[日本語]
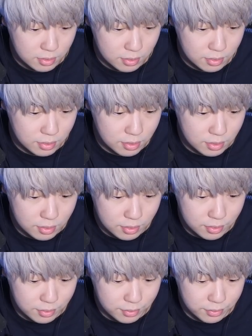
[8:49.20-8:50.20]
う
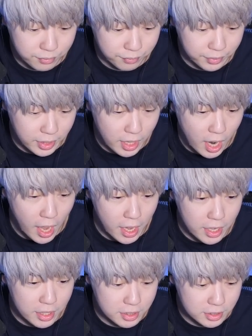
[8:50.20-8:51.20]
ん出な
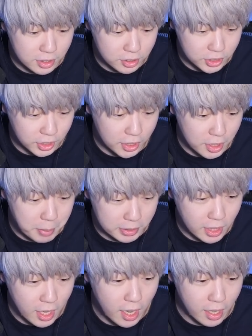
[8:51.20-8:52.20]
いエンゼルスが出ま
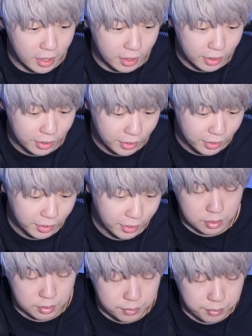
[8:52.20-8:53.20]
せん
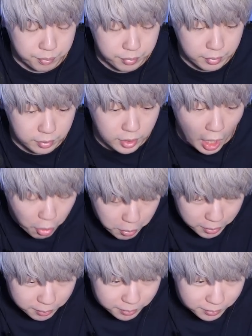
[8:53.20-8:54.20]

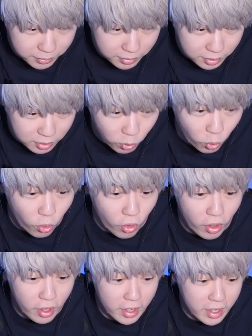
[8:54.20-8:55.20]
頼む
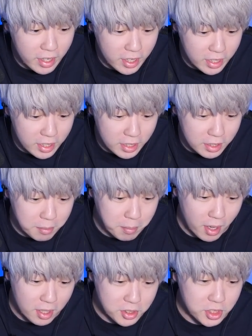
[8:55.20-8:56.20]
おい
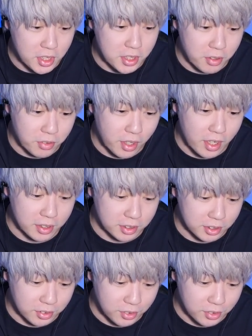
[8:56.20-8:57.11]
マジで出るなエース